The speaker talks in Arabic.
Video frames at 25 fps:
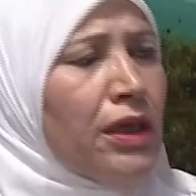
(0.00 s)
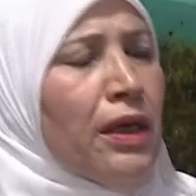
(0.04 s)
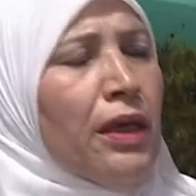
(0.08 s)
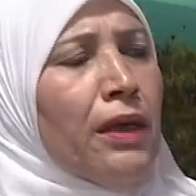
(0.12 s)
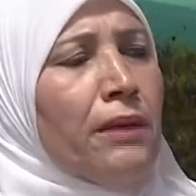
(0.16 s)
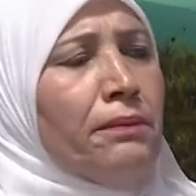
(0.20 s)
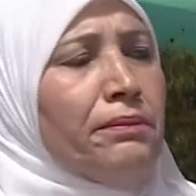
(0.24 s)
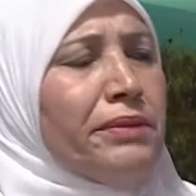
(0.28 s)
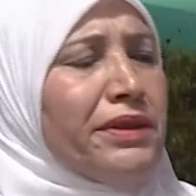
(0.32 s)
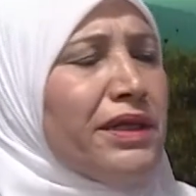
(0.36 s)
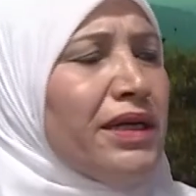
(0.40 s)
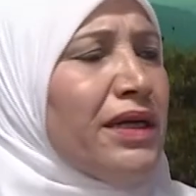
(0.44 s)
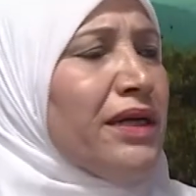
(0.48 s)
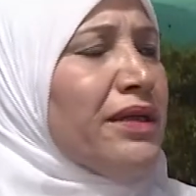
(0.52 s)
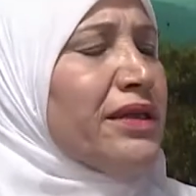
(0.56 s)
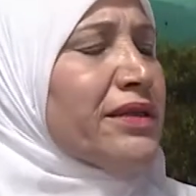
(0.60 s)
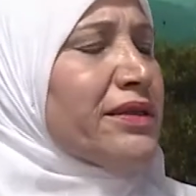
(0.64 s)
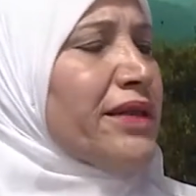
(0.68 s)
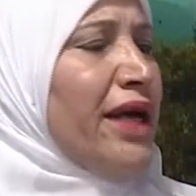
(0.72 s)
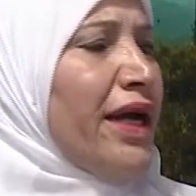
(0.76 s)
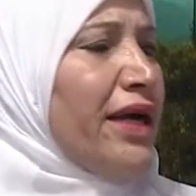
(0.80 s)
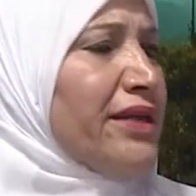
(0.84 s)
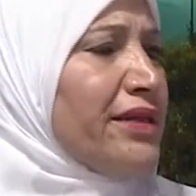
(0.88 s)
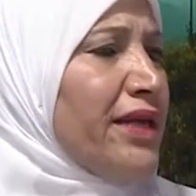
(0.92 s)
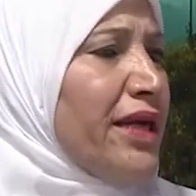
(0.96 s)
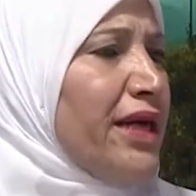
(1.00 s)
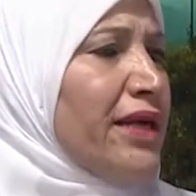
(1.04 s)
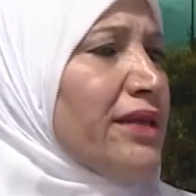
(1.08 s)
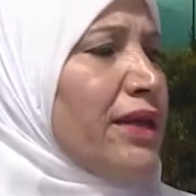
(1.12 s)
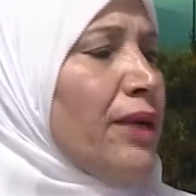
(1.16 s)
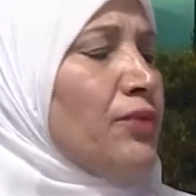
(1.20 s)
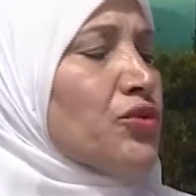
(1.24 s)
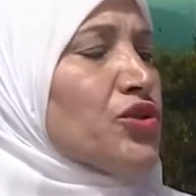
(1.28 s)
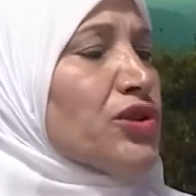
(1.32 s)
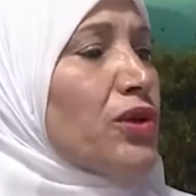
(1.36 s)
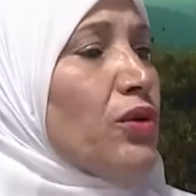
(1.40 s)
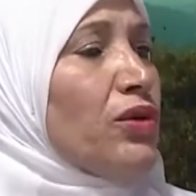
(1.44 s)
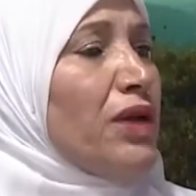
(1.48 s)
بالاتحادات على
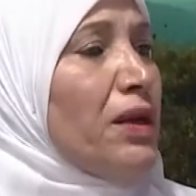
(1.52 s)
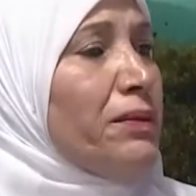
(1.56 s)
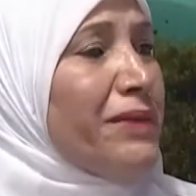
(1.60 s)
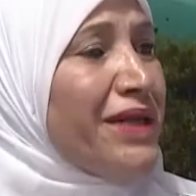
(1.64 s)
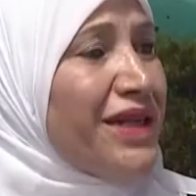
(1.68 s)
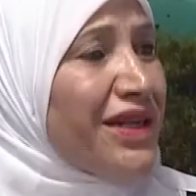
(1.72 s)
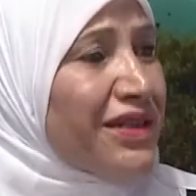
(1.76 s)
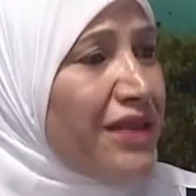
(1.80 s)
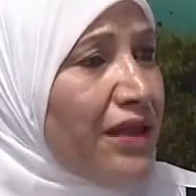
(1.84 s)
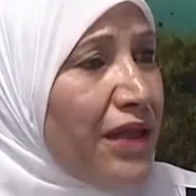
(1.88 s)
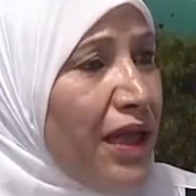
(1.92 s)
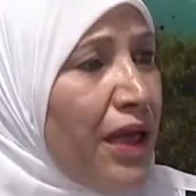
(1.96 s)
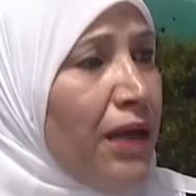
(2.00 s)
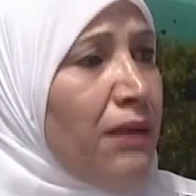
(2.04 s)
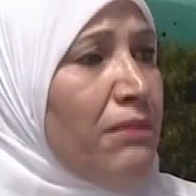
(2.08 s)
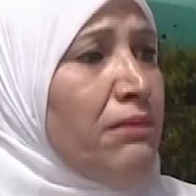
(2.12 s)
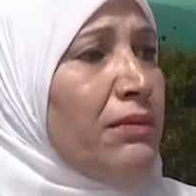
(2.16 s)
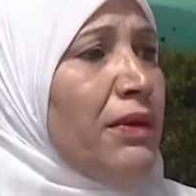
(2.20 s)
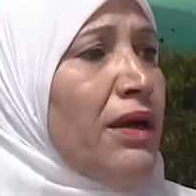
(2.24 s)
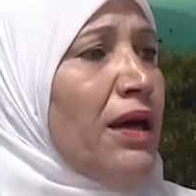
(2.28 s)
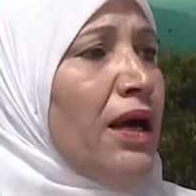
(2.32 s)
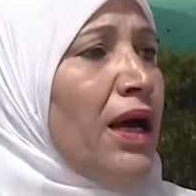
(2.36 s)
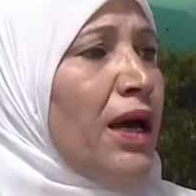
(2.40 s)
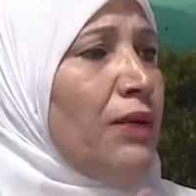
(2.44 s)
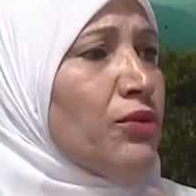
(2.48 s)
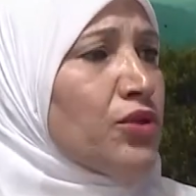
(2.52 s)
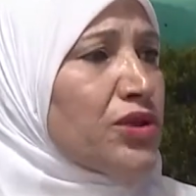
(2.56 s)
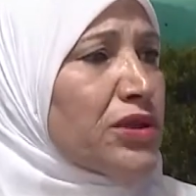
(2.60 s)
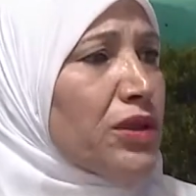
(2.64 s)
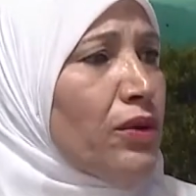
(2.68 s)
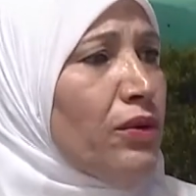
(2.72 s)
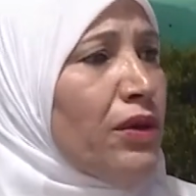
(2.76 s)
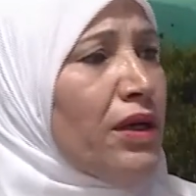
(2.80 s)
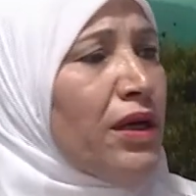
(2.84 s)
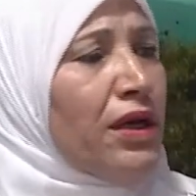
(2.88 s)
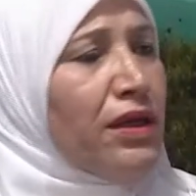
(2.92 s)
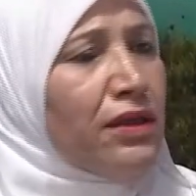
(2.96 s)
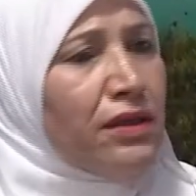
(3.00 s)
مستوى الامانات العامه على مستوى
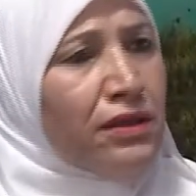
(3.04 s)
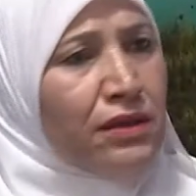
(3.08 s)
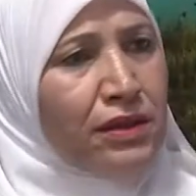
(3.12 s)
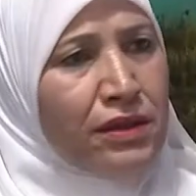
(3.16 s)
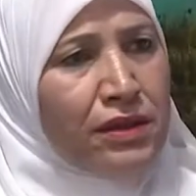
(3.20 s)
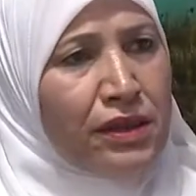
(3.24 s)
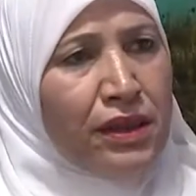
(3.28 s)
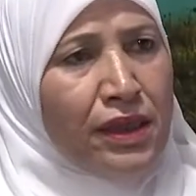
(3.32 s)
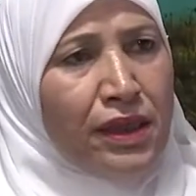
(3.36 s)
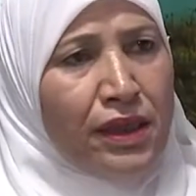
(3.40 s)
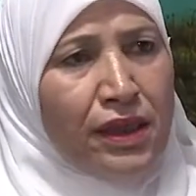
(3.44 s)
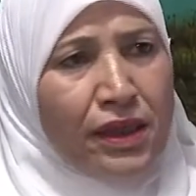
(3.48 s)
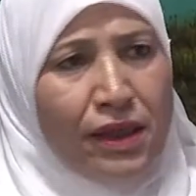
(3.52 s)
وهذا كان جزء